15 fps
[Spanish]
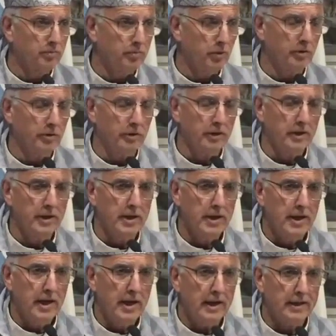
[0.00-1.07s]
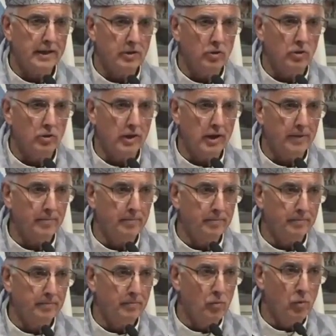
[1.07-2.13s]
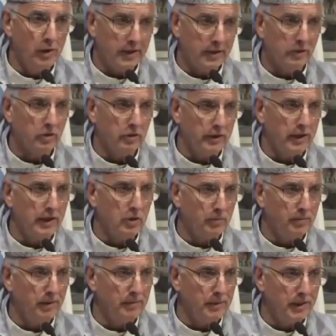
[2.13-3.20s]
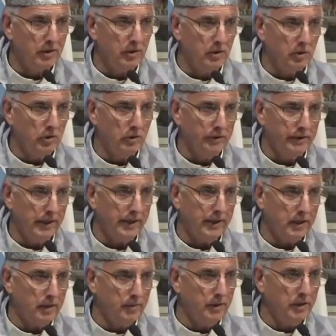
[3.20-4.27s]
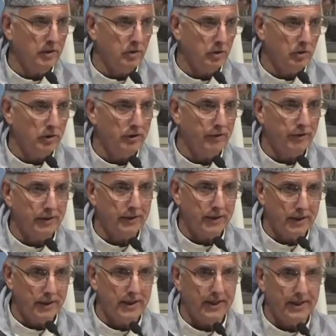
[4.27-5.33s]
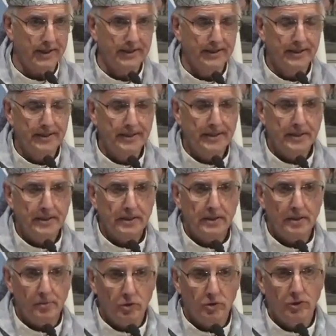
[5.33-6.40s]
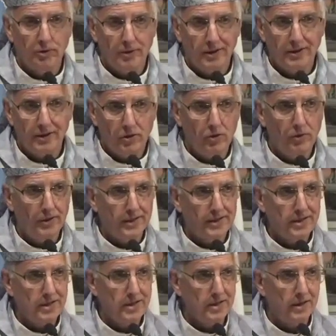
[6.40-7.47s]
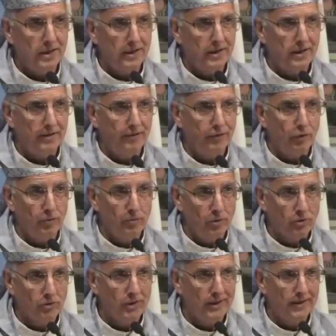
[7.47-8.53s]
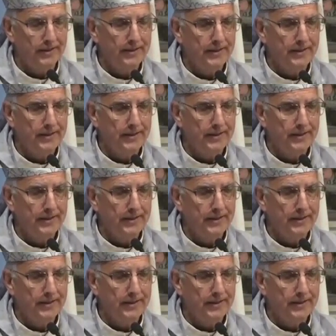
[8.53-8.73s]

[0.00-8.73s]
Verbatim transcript: por aquellos que han muerto en el copamiento del regimiento de infantería de Monte 29 allí en Formosa.